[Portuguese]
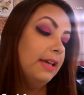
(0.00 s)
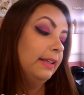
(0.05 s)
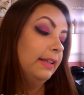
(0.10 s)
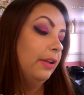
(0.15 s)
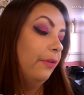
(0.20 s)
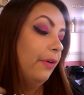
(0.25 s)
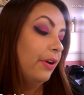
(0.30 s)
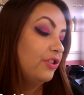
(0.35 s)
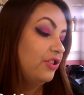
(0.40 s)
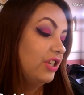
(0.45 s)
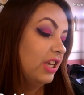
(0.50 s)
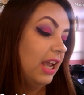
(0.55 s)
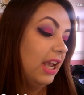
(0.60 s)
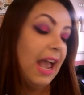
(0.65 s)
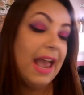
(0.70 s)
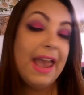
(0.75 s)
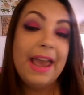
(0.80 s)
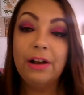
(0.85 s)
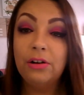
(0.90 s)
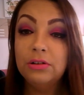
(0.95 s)
Então a
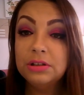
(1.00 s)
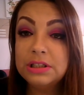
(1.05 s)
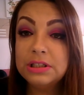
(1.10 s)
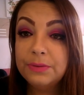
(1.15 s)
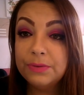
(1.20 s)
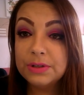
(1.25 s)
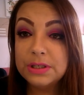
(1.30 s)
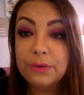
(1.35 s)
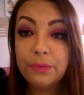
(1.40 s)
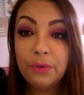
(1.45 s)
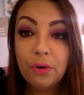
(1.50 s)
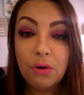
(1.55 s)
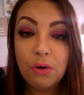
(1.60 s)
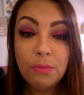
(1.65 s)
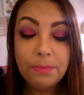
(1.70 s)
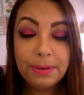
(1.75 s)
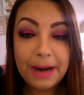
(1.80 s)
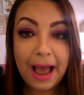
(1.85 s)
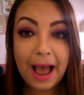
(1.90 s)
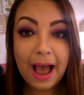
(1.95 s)
dica é, se você for
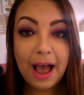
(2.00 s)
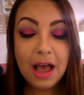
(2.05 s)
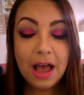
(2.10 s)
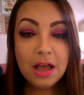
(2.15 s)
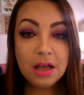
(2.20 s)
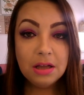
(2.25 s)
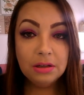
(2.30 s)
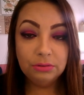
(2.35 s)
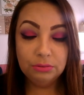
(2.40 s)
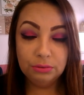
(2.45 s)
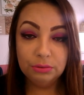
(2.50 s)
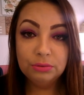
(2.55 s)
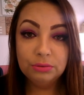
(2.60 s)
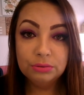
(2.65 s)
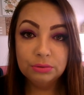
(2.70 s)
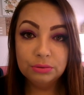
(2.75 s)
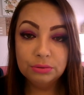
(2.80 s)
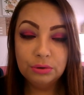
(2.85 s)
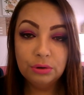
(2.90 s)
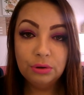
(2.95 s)
comprar do,